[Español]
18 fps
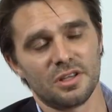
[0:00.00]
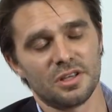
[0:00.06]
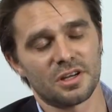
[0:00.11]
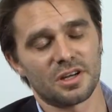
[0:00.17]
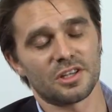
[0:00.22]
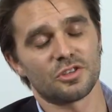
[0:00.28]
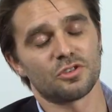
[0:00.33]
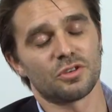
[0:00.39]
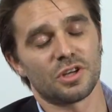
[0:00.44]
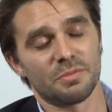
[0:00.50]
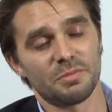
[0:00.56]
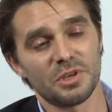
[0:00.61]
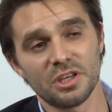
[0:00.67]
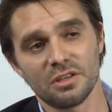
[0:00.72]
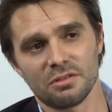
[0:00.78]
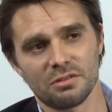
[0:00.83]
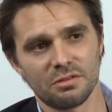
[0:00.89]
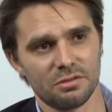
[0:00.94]
de
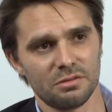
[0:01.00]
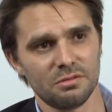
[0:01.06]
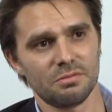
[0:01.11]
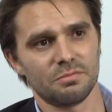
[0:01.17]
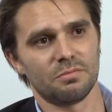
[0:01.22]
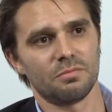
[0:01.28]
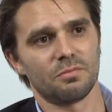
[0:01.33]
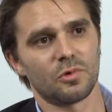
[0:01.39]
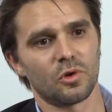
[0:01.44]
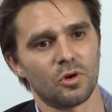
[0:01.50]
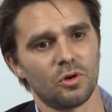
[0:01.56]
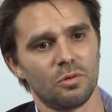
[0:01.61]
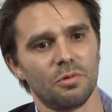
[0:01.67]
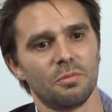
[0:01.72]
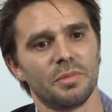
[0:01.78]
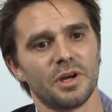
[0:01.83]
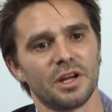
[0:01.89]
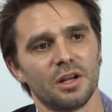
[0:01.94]
razonamiento,
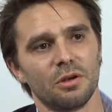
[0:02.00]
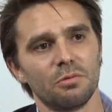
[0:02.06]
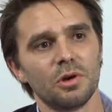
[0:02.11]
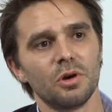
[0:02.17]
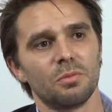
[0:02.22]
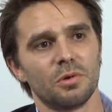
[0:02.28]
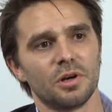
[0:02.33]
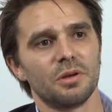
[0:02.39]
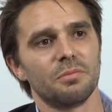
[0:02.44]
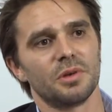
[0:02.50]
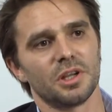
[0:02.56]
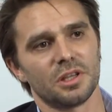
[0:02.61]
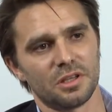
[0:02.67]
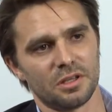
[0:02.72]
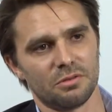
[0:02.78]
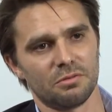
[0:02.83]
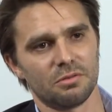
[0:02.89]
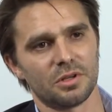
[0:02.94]
como para luego poner en
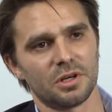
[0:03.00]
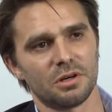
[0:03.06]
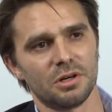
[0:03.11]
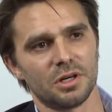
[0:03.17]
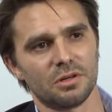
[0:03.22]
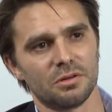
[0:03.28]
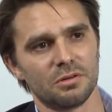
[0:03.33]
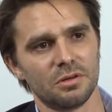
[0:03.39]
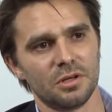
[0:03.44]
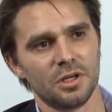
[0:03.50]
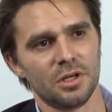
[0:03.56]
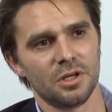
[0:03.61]
práctica en tu trabajo.